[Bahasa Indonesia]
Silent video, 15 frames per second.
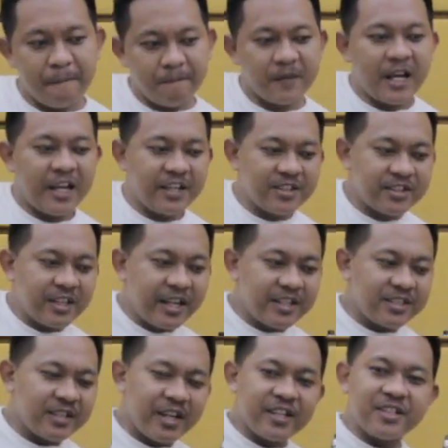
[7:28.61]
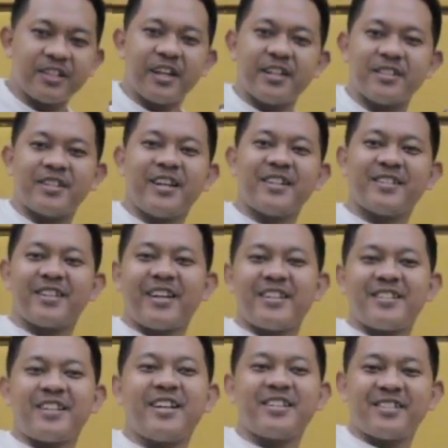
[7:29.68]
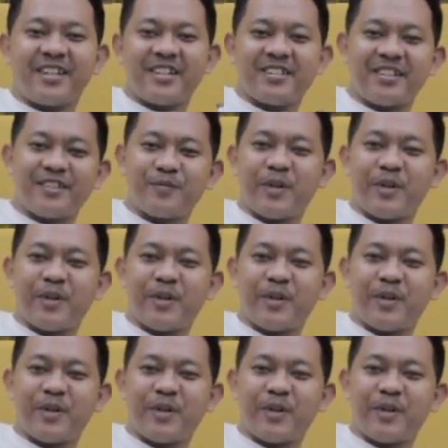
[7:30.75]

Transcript: Nice, nice, nice, nice, nice, nice, nice, nice, nice.